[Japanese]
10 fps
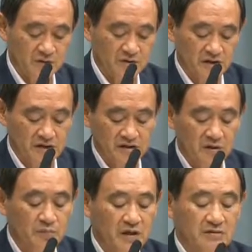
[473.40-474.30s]

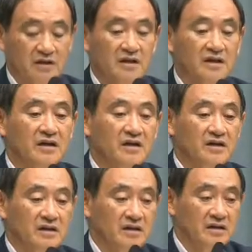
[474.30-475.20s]
4300
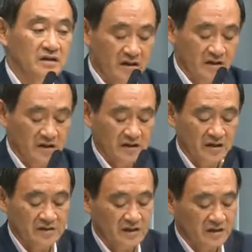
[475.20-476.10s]

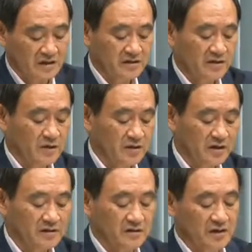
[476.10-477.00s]
人、が参観してお
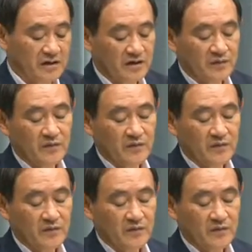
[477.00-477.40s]
りですね、